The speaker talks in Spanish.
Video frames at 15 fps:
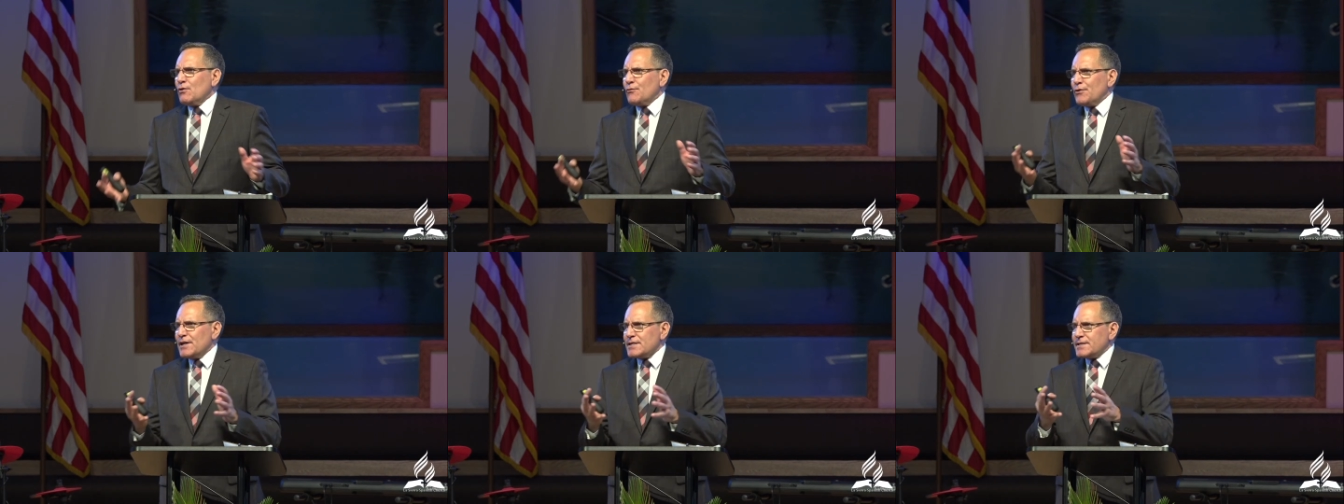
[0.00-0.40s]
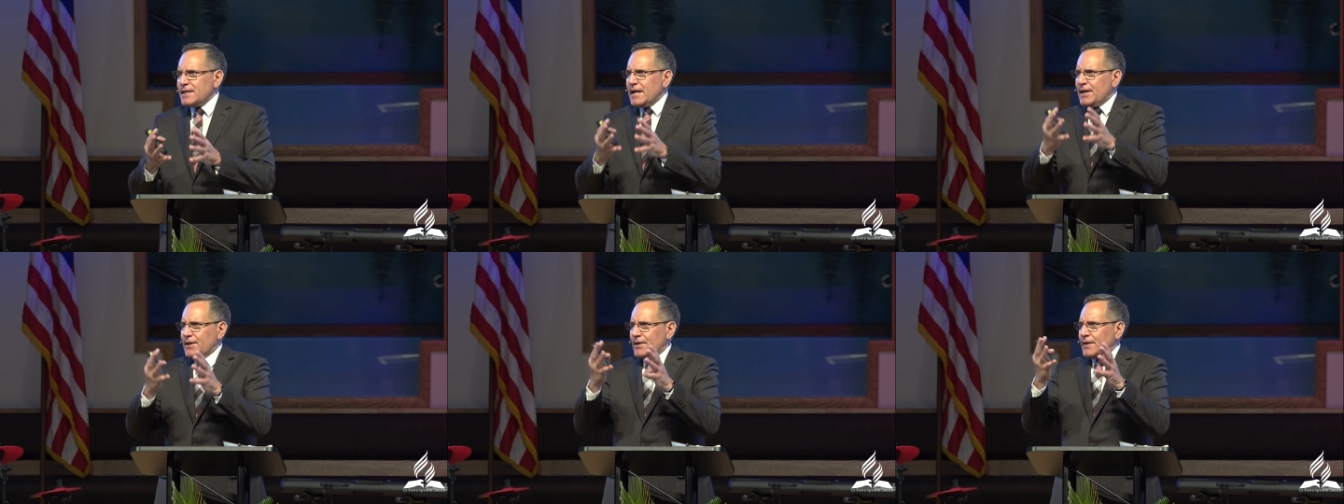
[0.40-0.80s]
de
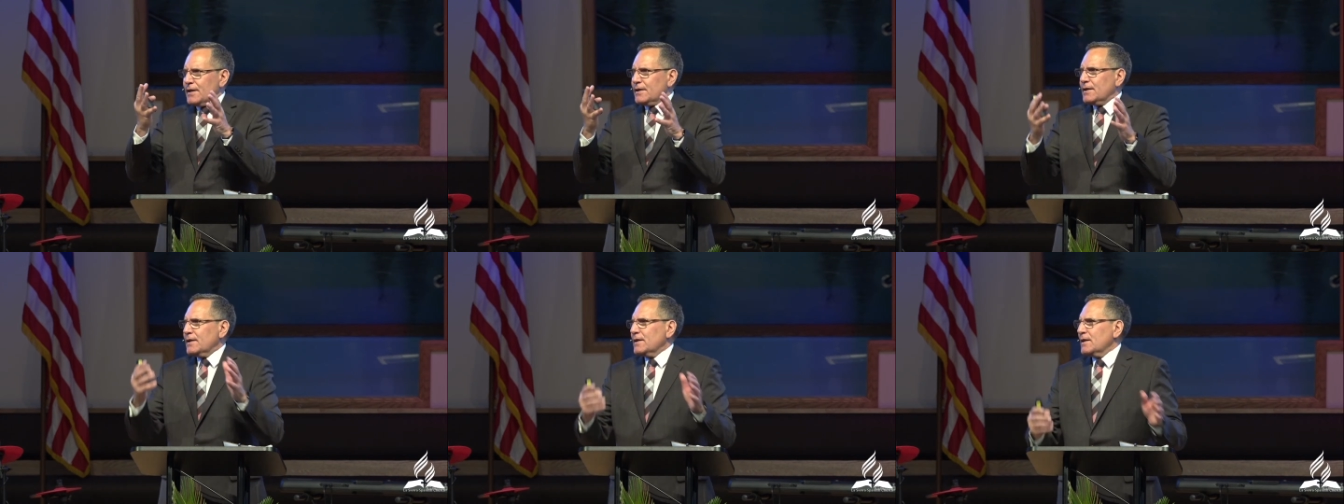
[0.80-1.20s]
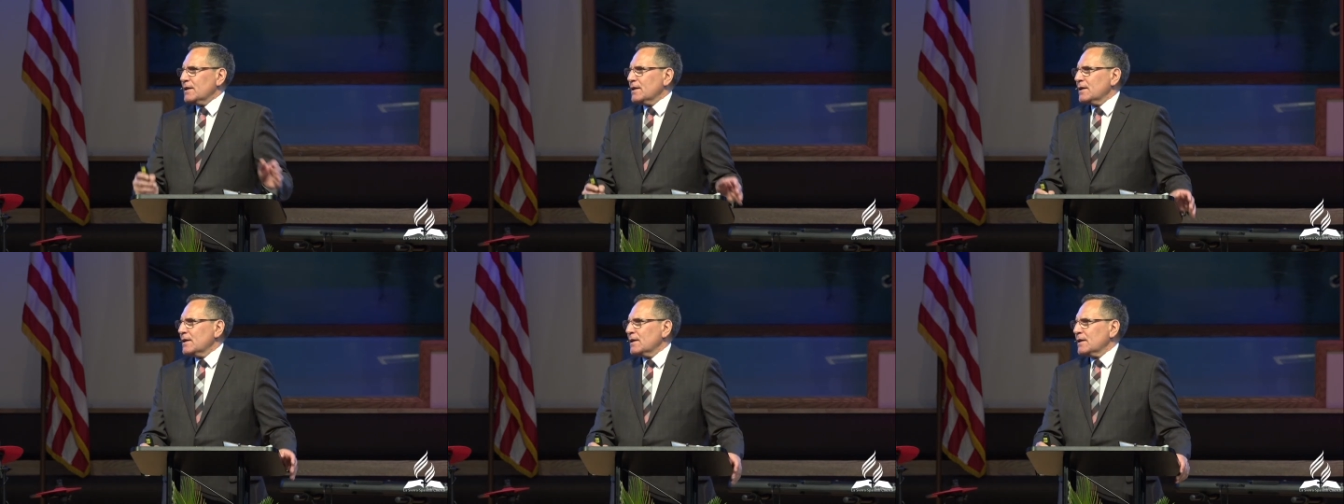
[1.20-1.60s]
ofrecer,
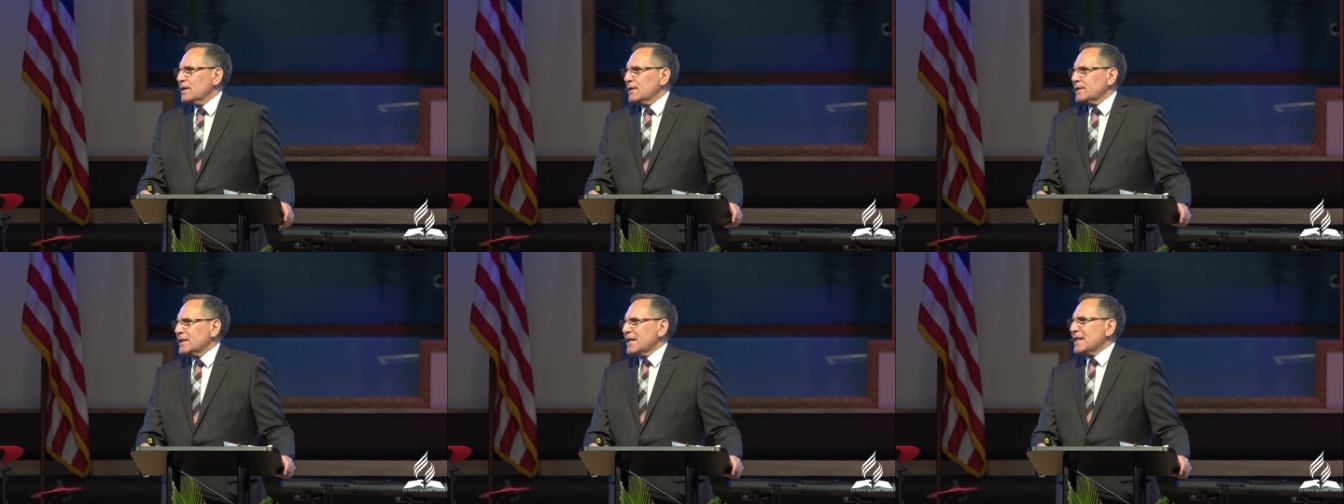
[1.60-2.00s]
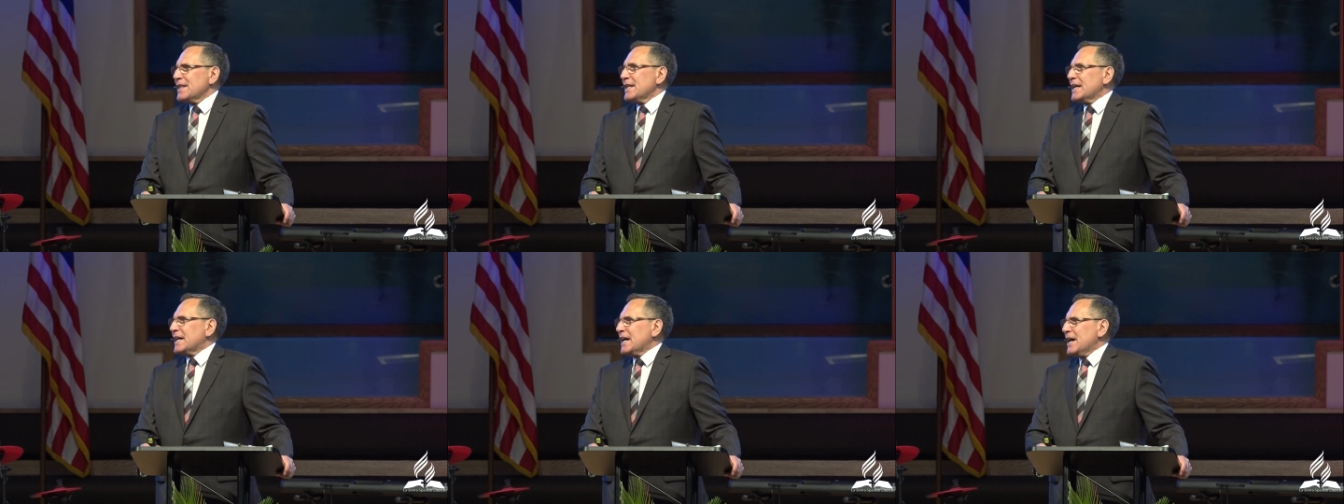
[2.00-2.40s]
de
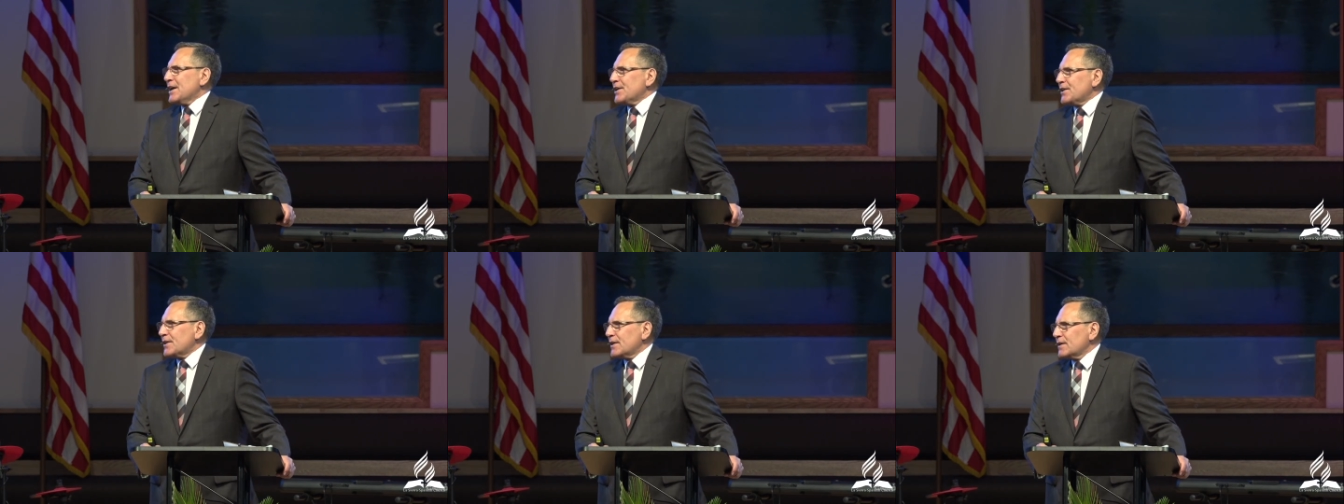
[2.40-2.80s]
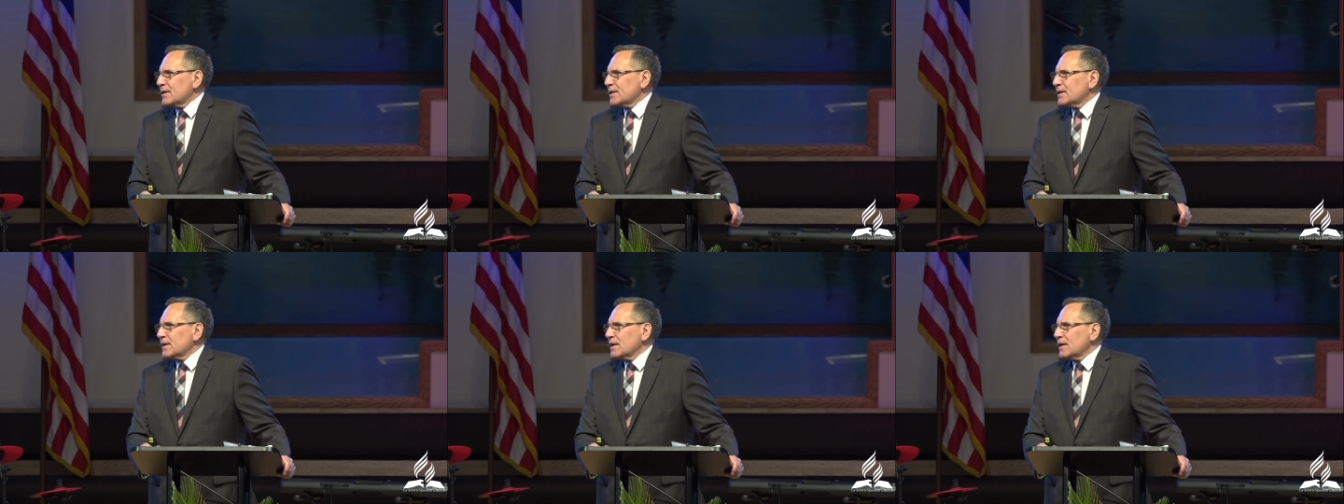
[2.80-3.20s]
dedicar